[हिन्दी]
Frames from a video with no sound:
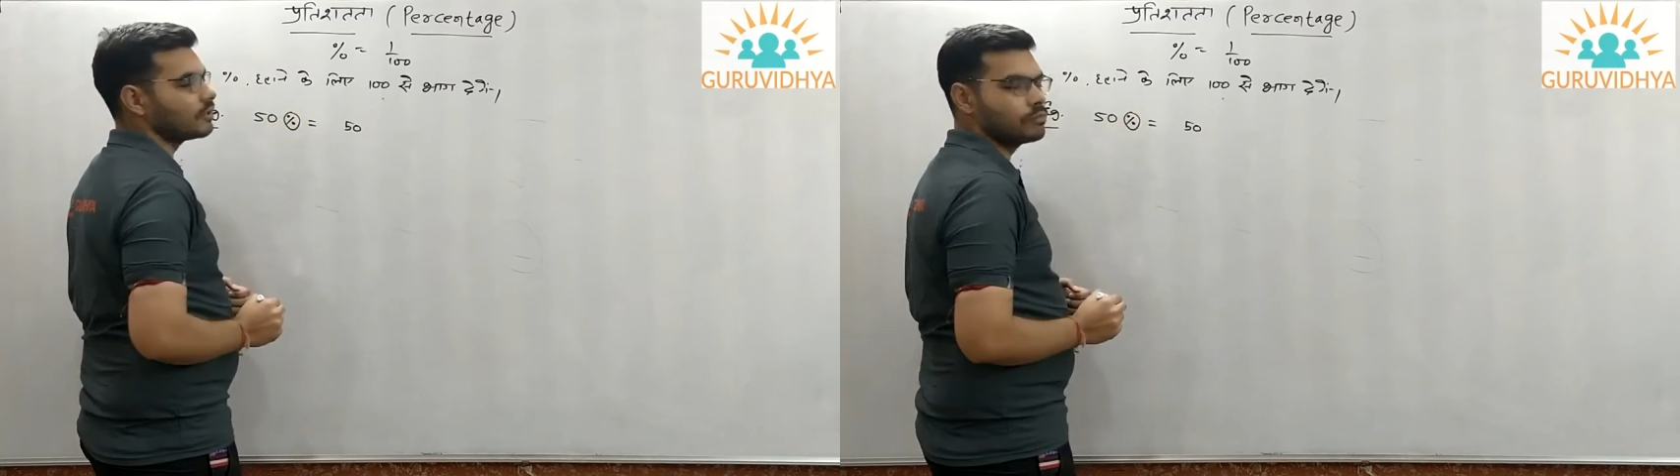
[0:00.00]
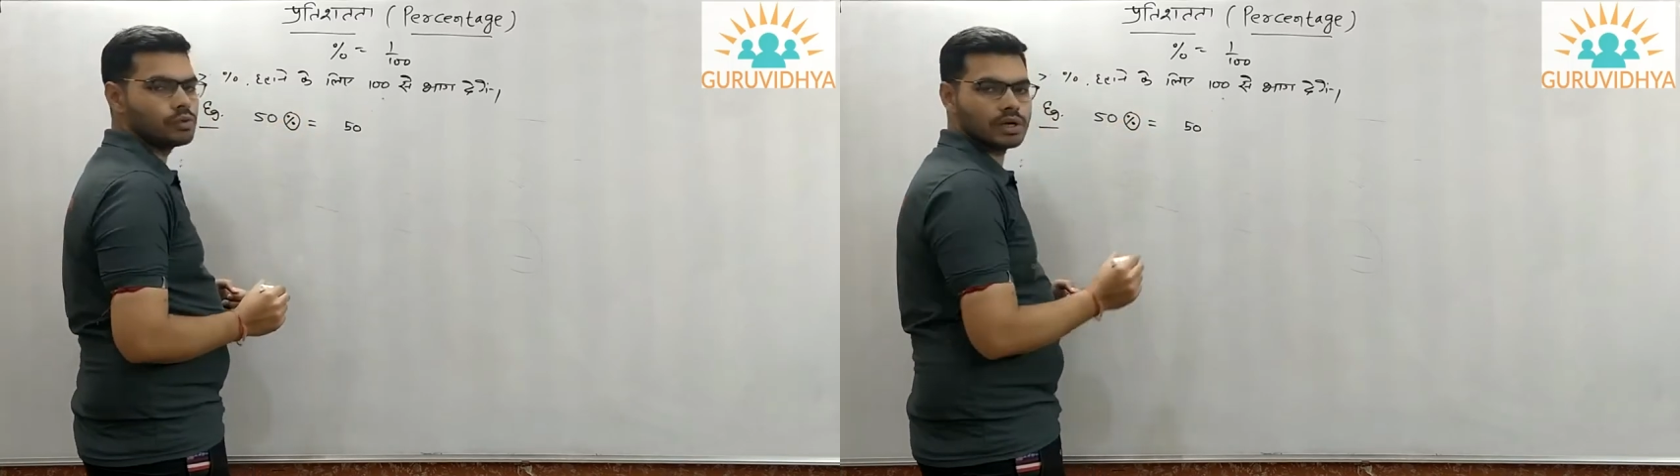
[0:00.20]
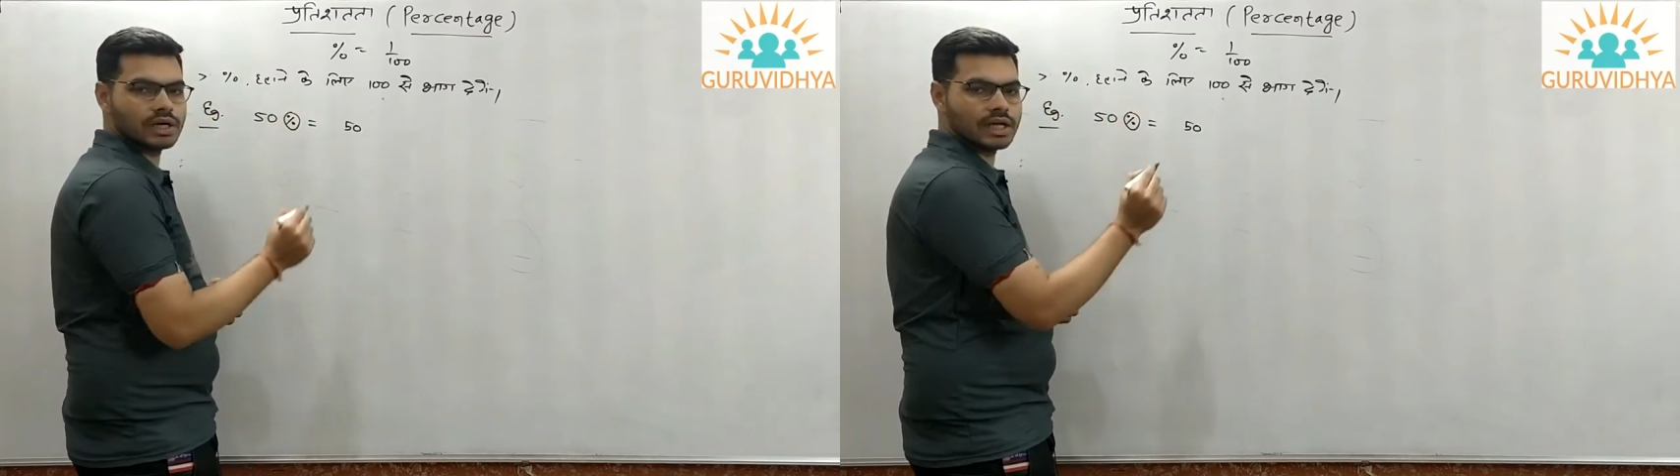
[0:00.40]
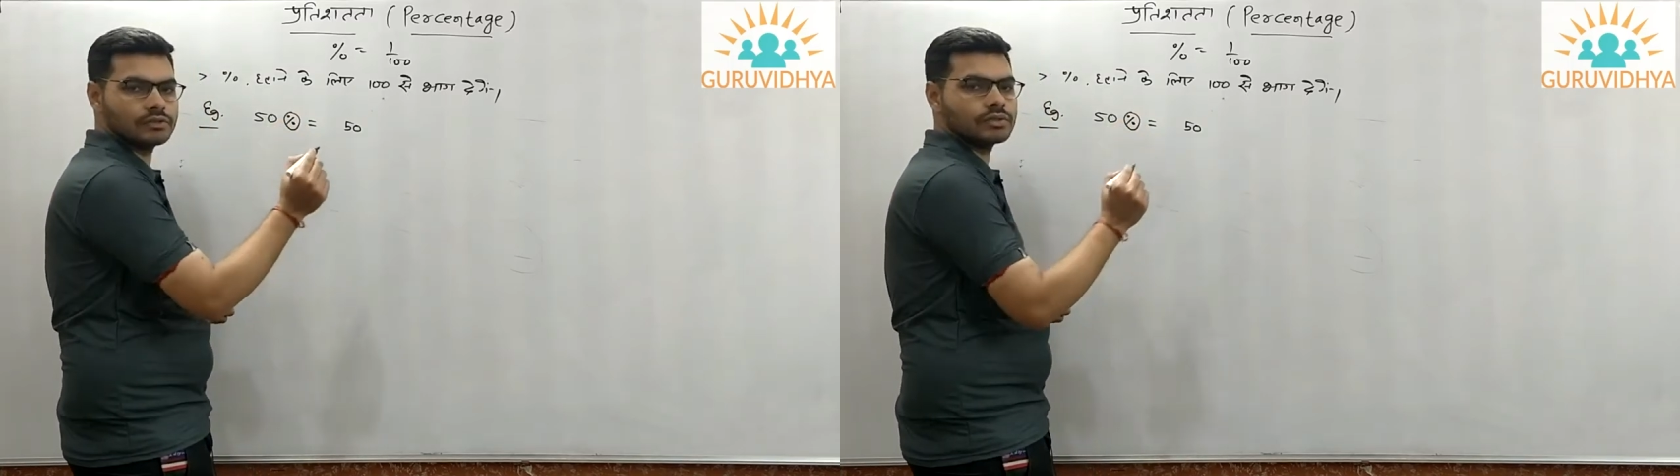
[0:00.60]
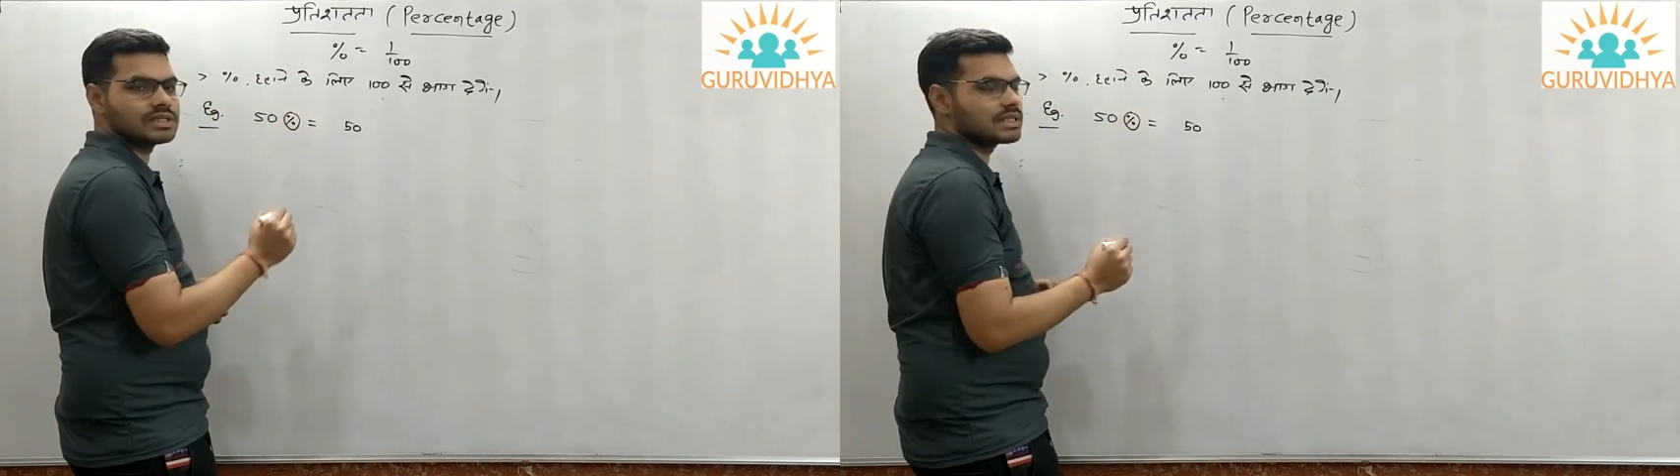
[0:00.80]
रिमूव करना है
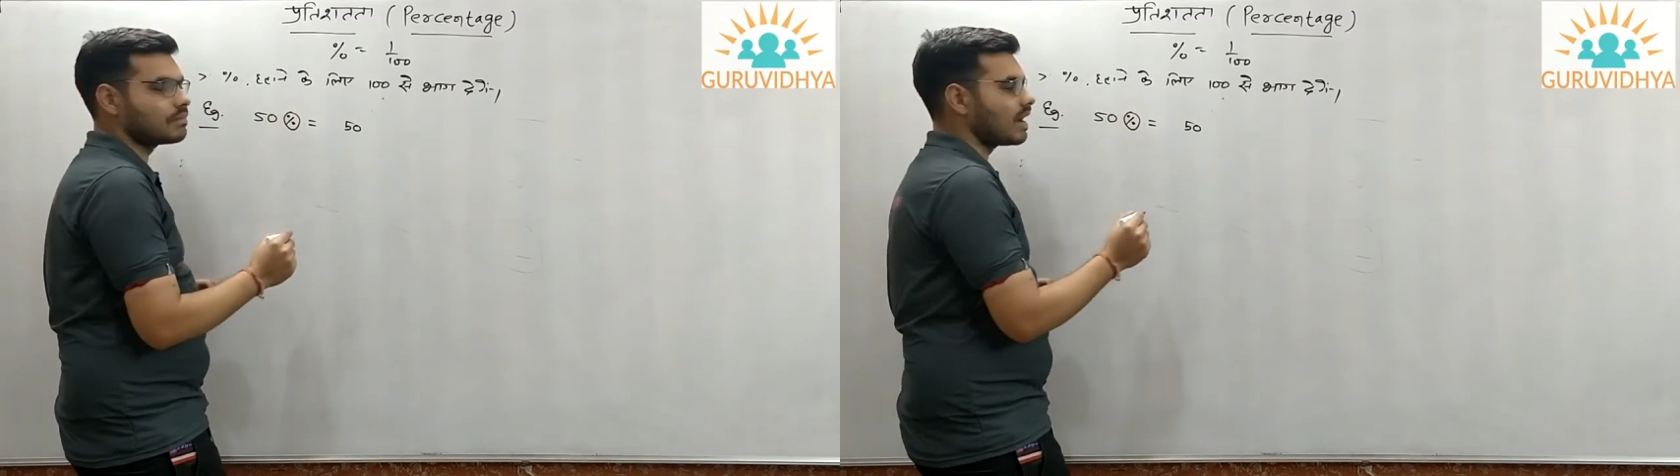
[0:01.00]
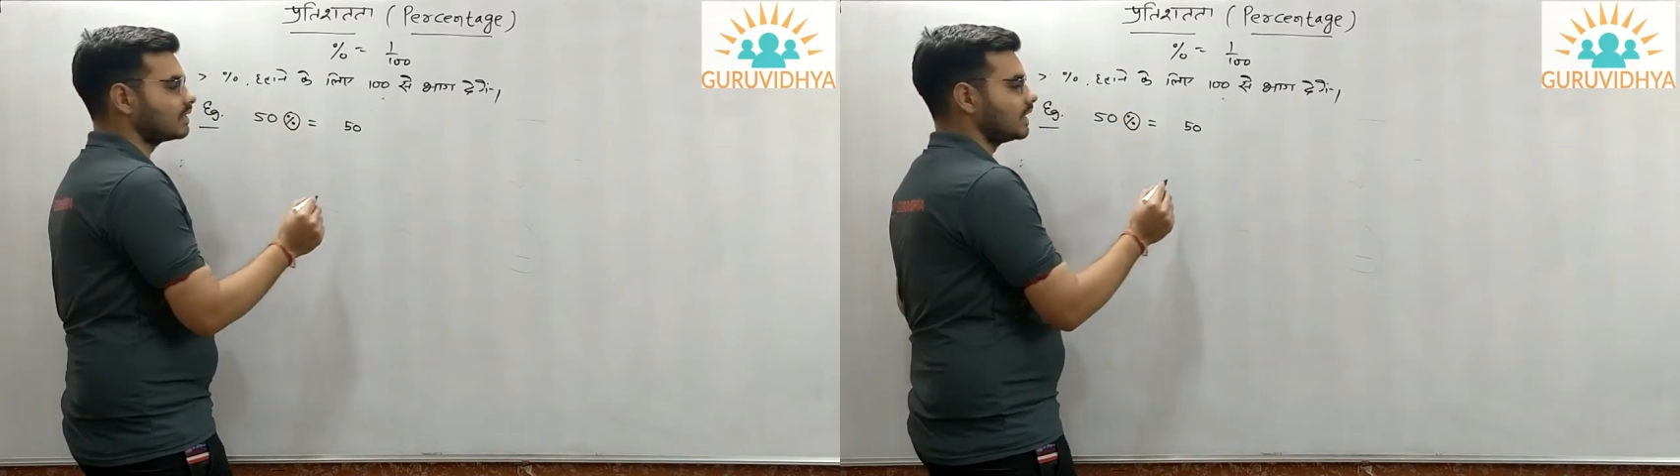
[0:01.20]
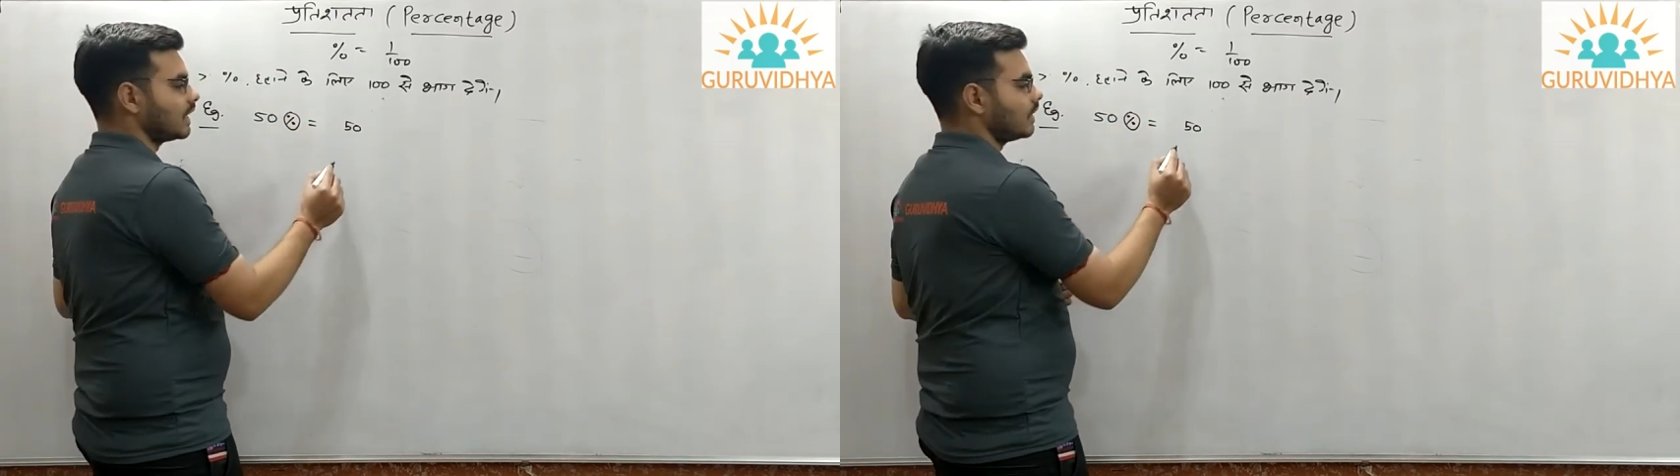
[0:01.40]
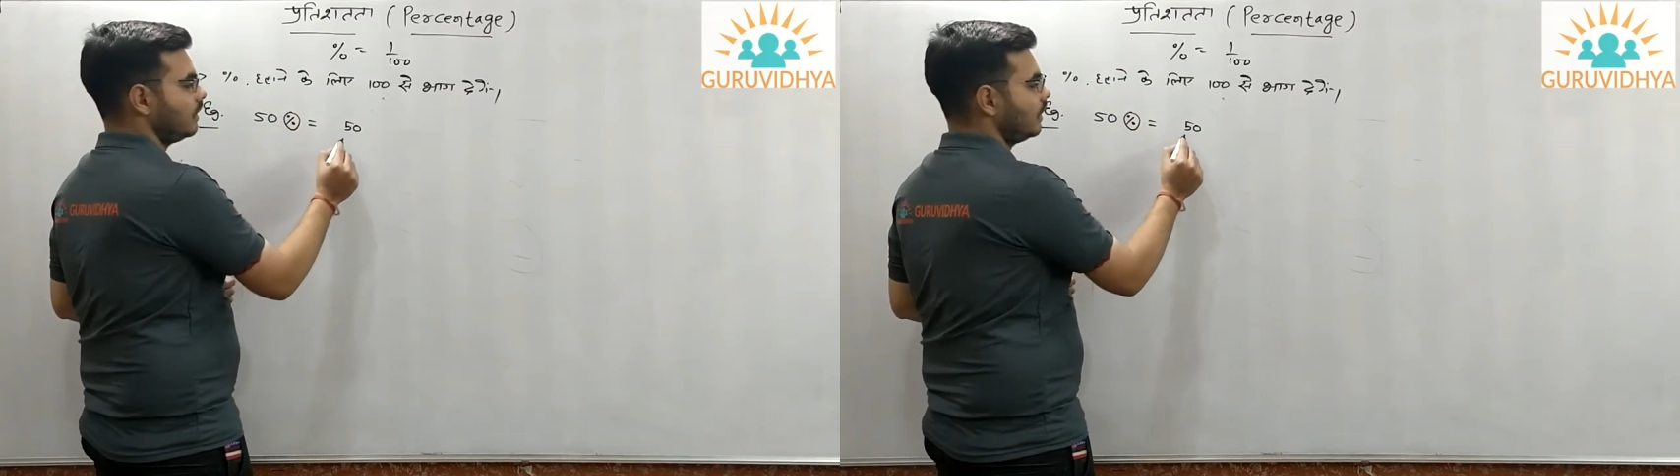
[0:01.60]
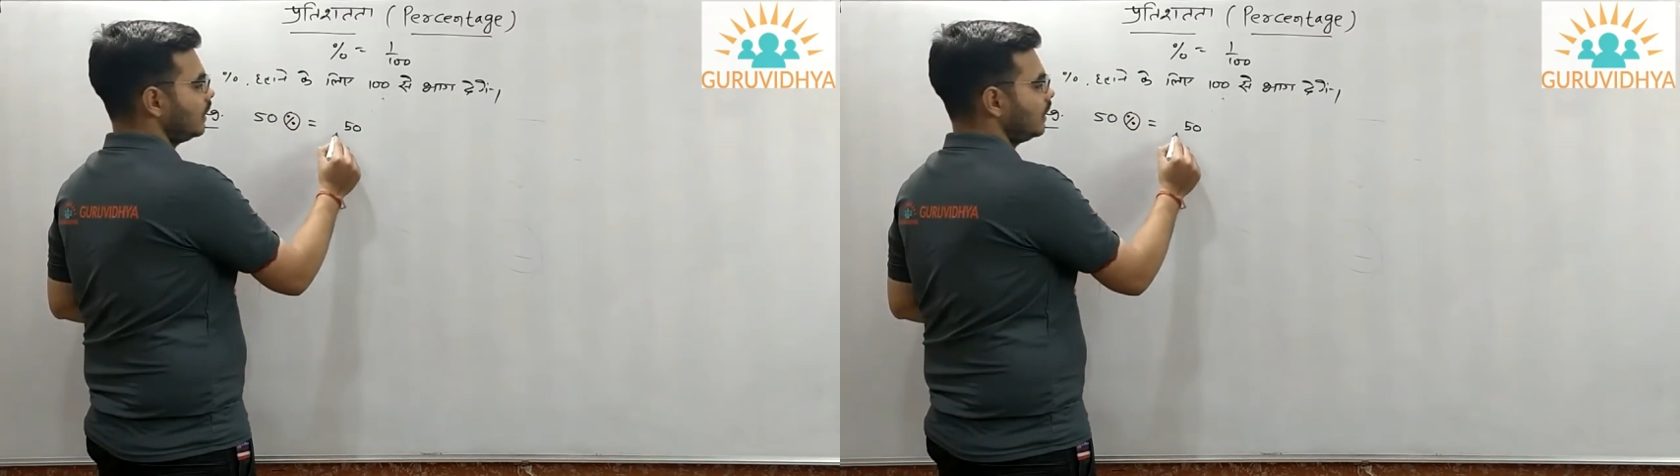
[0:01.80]
तो किससे भाग देंगे